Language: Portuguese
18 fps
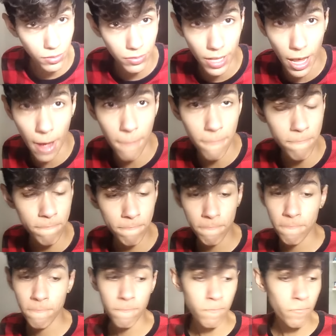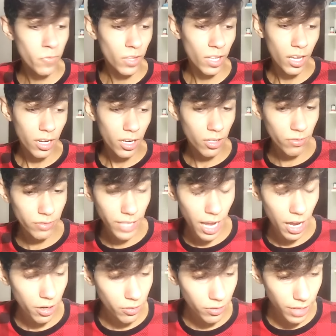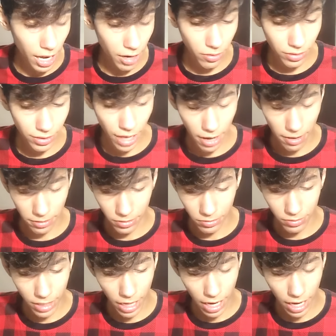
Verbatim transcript: Não dá. Não dá, não dá, não dá, não